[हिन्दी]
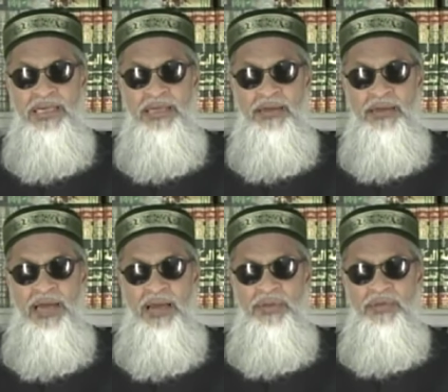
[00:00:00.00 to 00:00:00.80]
है
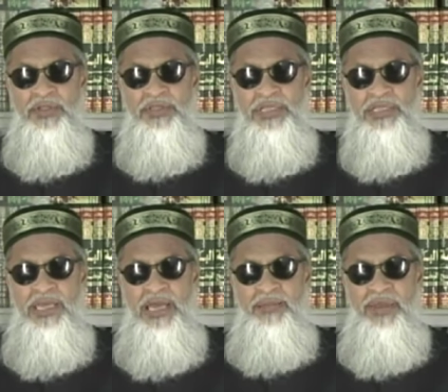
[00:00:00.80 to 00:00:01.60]
हम ही मौत
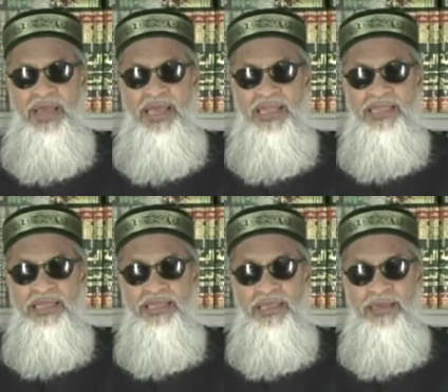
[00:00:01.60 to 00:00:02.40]
देते हैं हम ही हयात
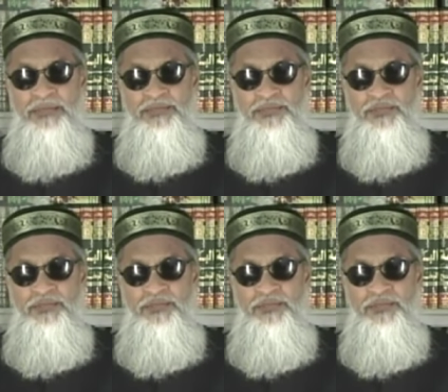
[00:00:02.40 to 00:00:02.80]
देते हैं